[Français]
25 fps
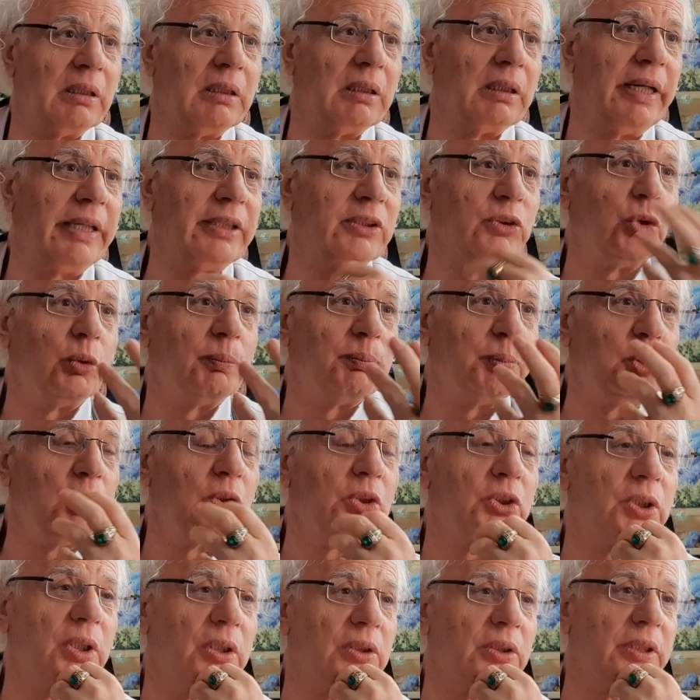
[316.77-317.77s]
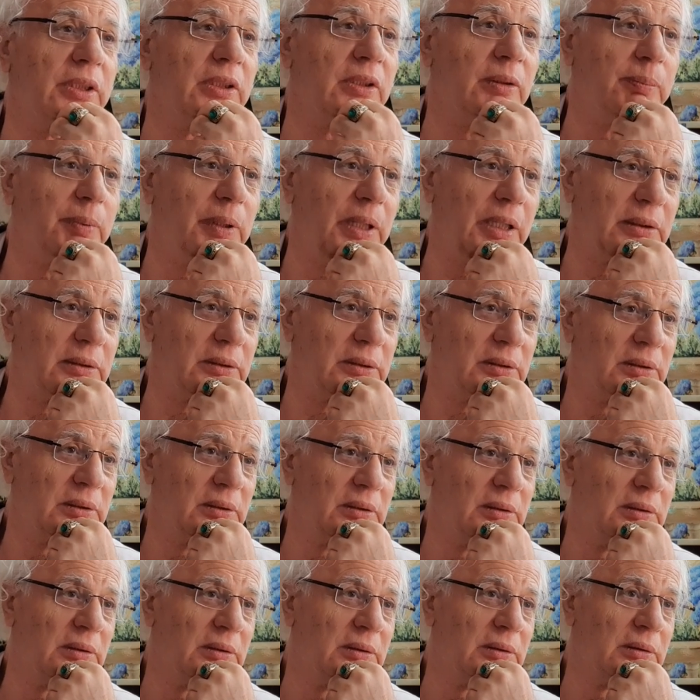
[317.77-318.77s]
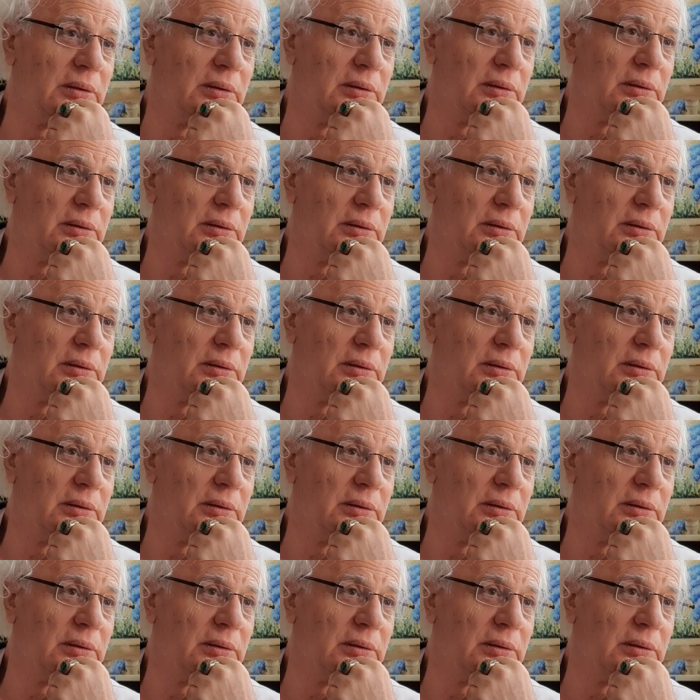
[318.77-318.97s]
Bah. Est-ce qu'on peut le changer de place Non.